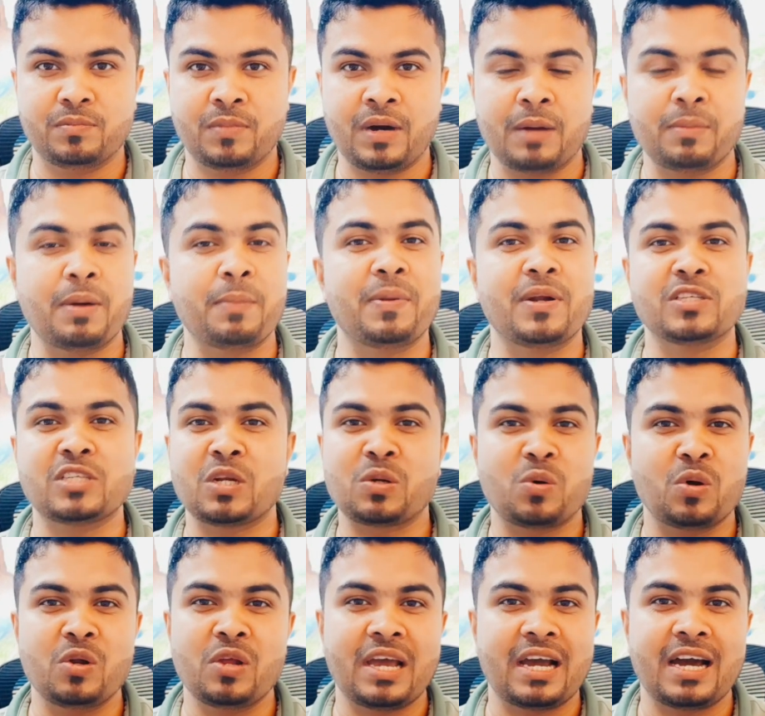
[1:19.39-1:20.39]
বারবার প্রেশান
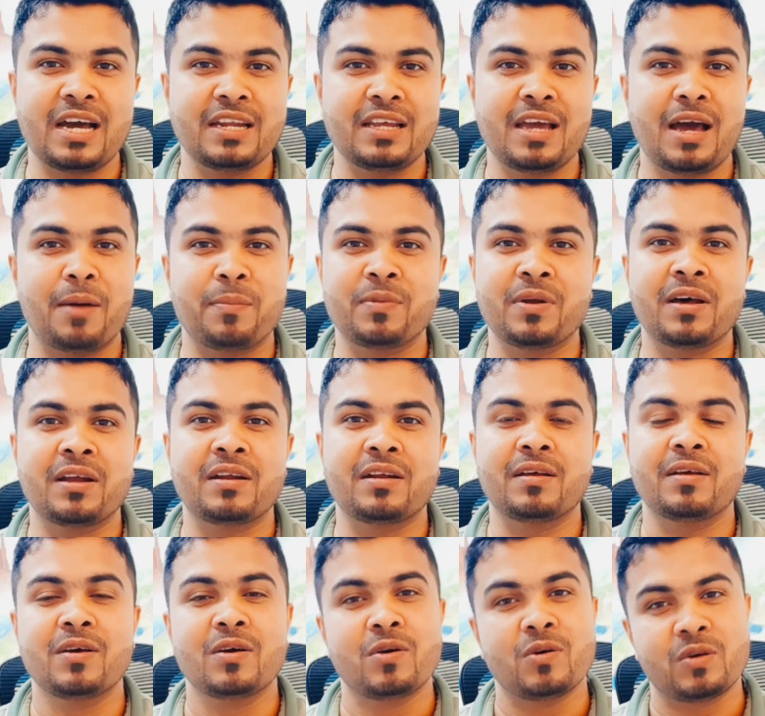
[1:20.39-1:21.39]
করলে এখানে আপনার
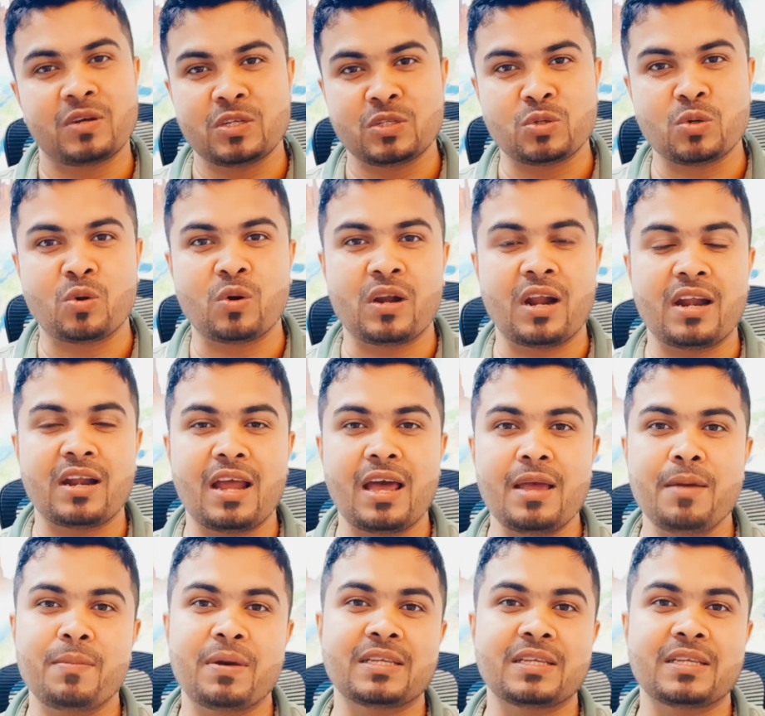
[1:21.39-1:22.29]
কিছু করার নাই